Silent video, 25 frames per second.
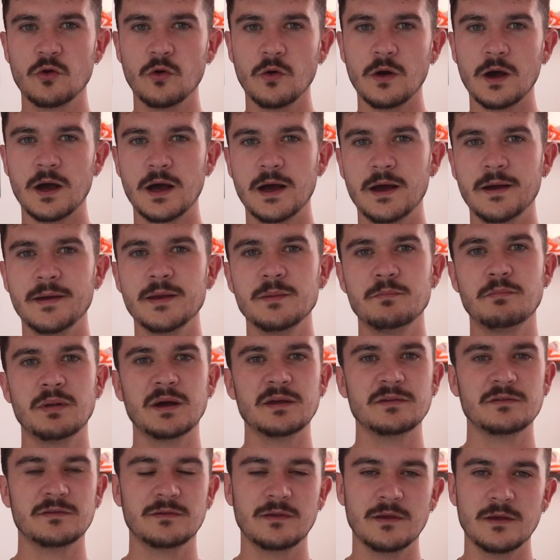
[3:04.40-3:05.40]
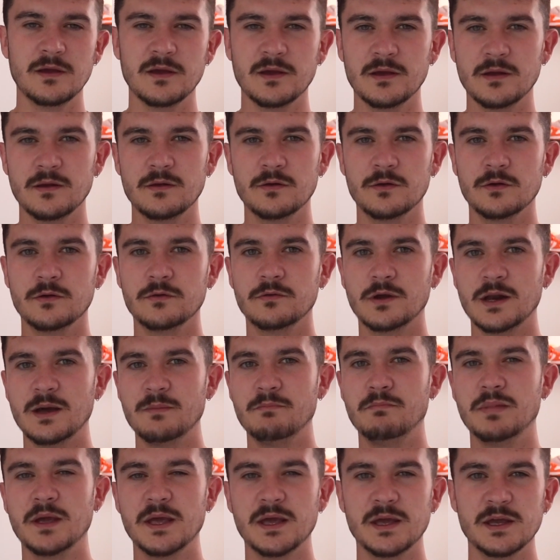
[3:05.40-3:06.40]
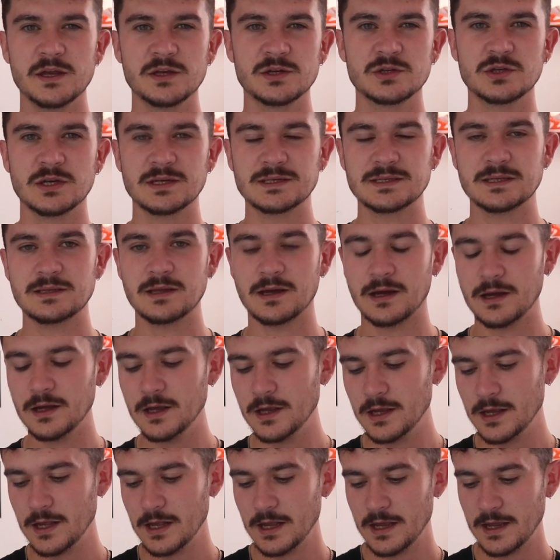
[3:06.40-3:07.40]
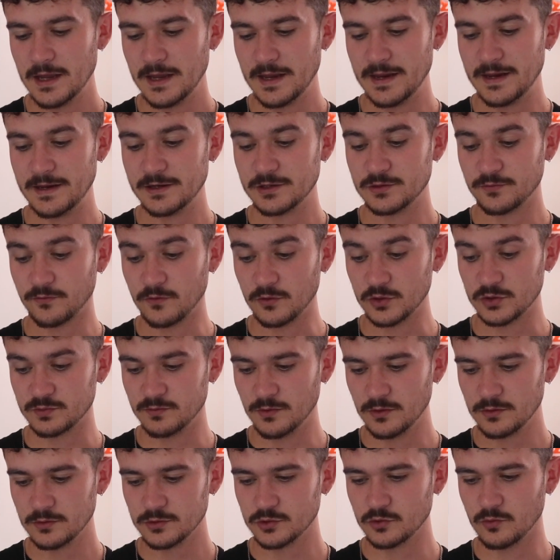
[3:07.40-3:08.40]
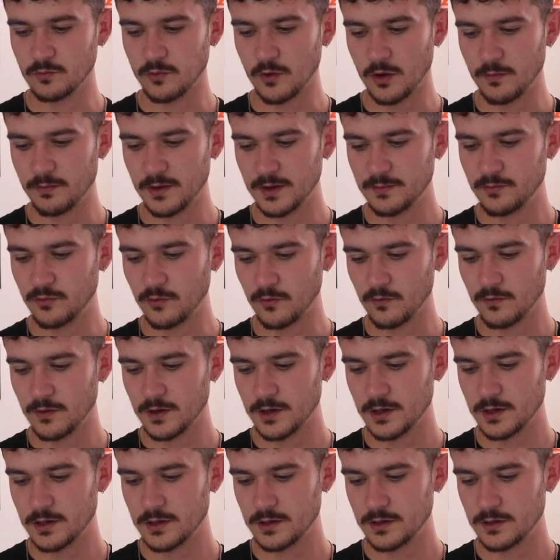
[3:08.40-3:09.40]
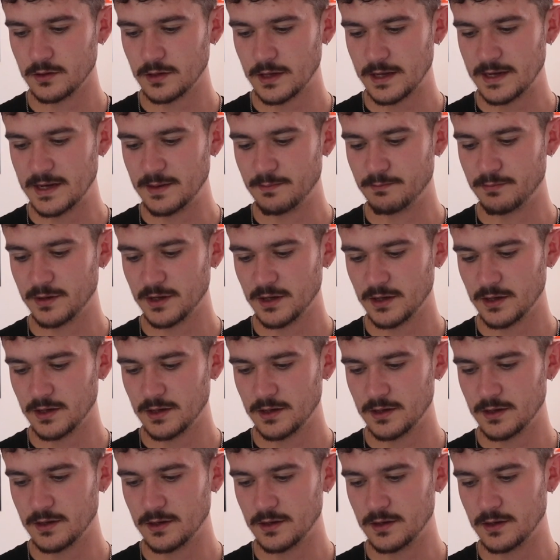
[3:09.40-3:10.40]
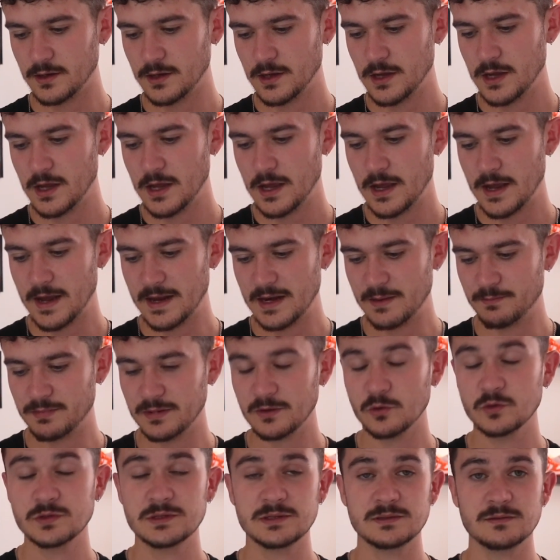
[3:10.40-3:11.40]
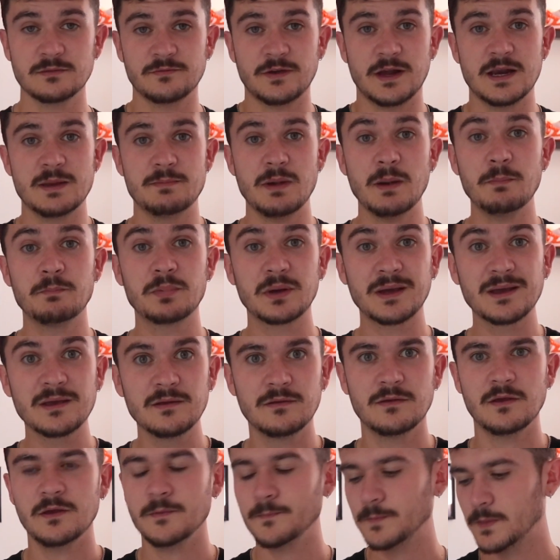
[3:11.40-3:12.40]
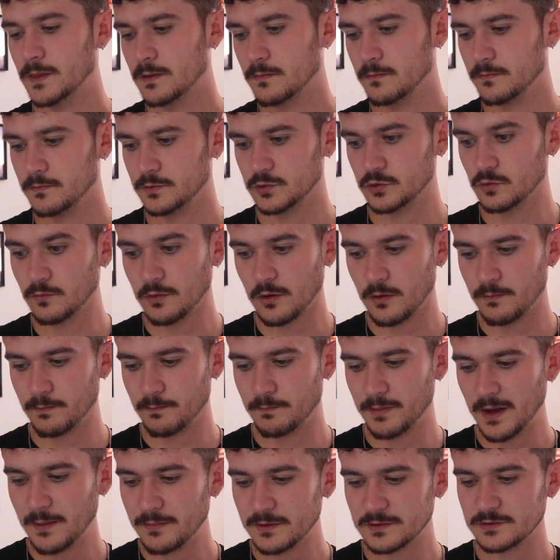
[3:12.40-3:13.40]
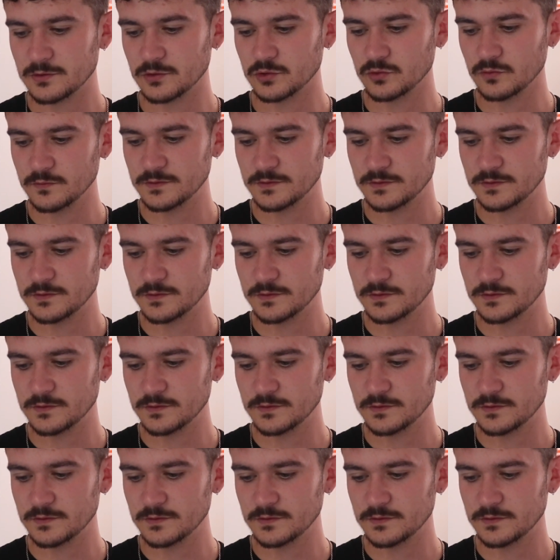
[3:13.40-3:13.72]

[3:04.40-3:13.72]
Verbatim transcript: corail, pastel, euh, voilà beige, etc. Et franchement je comprends pas pourquoi elle est pas elle est pas, aussi... enfin, elle est pas prisée je comprends pas parce que je